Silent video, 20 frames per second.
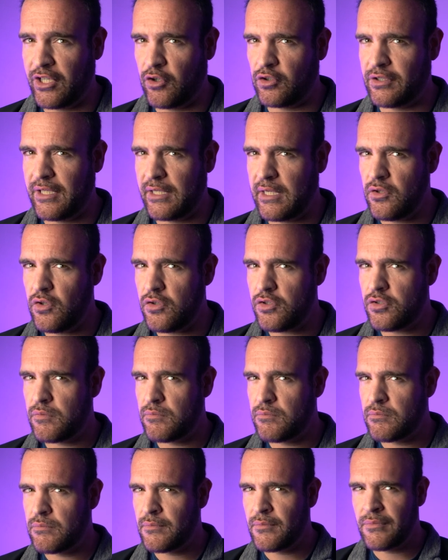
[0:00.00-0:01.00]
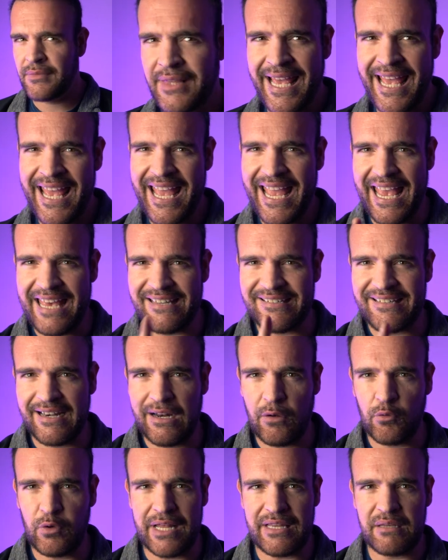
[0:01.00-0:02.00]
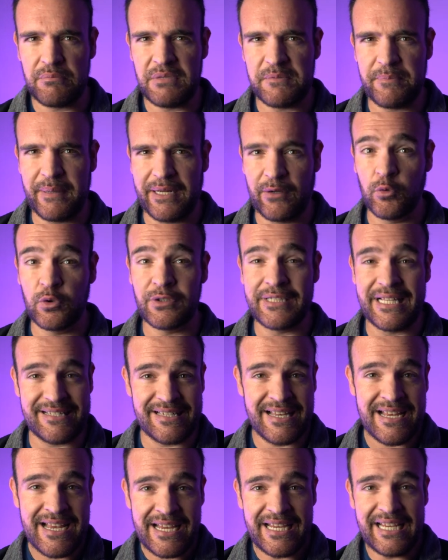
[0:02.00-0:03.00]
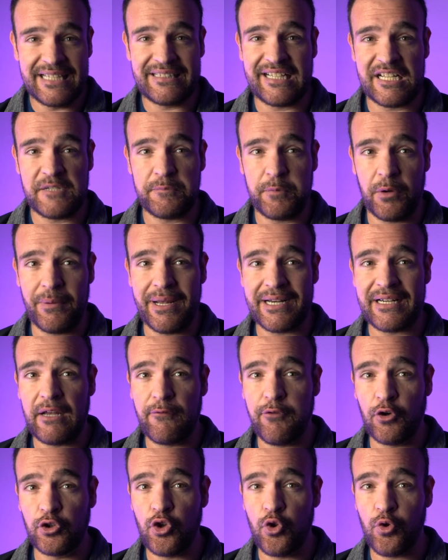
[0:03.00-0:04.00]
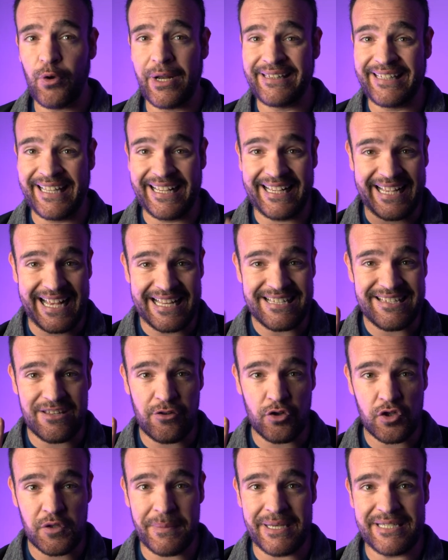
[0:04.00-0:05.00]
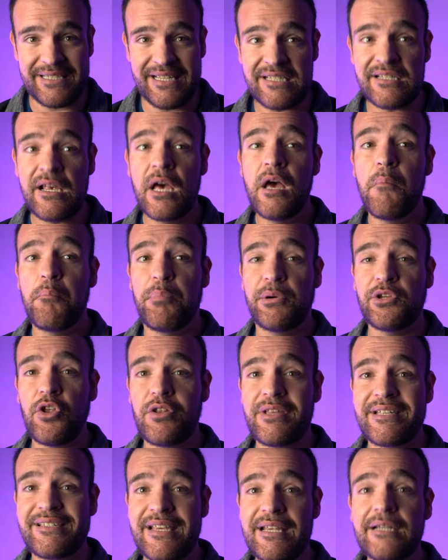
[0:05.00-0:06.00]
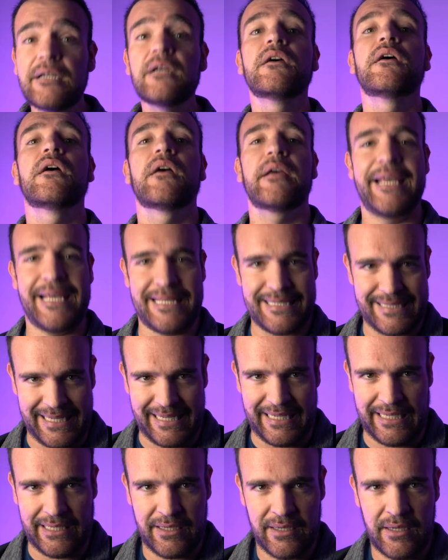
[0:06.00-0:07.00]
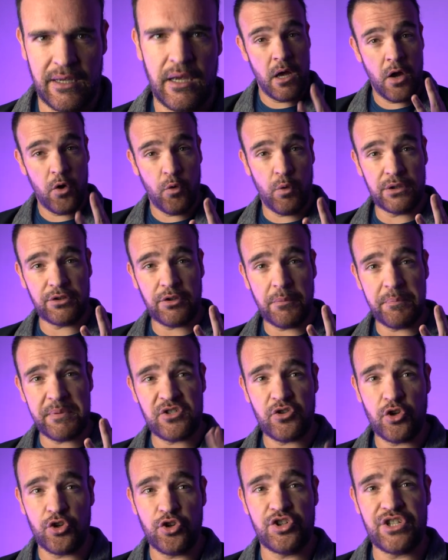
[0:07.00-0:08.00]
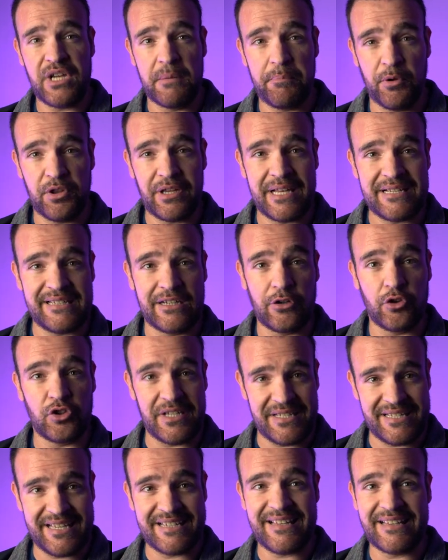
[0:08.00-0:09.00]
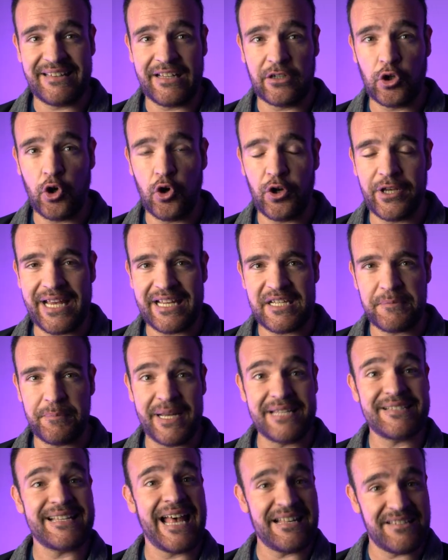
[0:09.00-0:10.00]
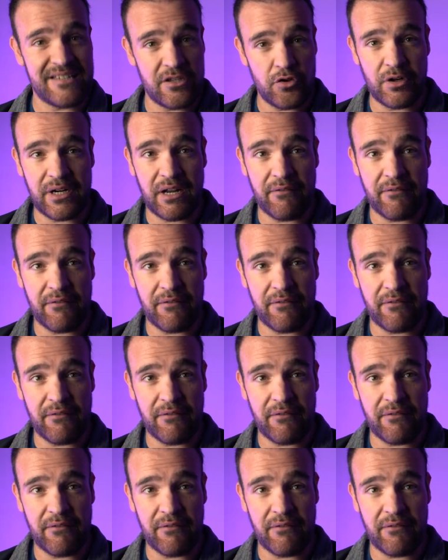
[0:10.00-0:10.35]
de contenidos? Esa era una de mis preguntas, y tras probarla a fondo durante casi dos meses, puedo decir que sí. Cuatro episodios del podcast de Noticias de Tecnología Express han sido